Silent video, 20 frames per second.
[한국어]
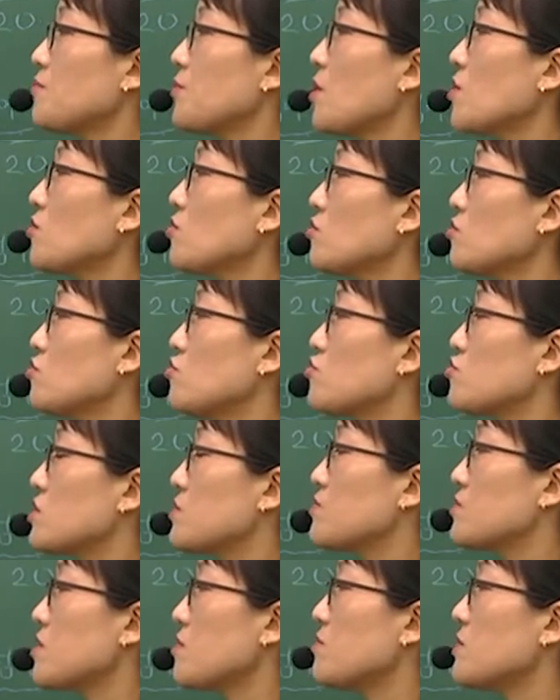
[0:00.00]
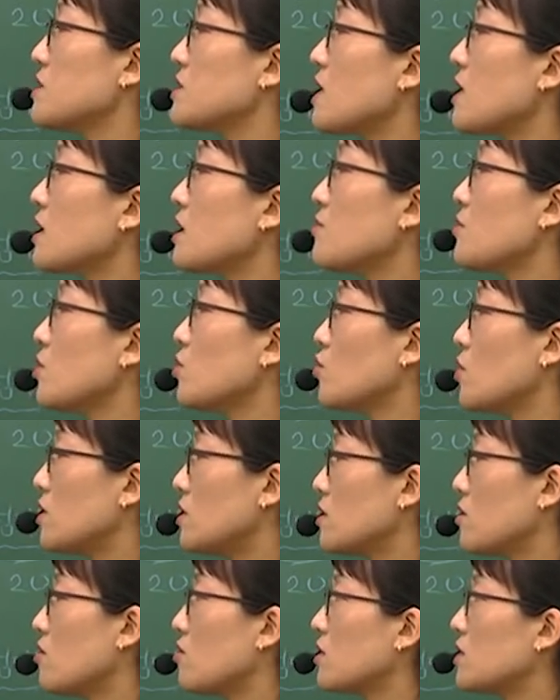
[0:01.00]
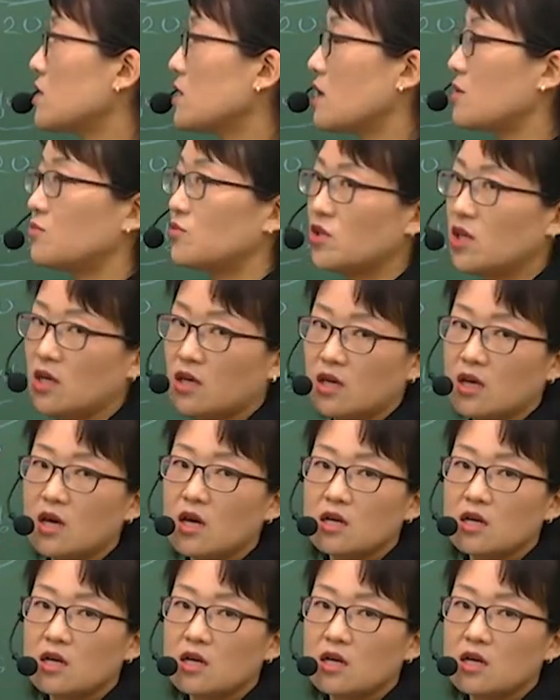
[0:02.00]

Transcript: 평균 60점 이상이면 되는 거기 때문에 때문에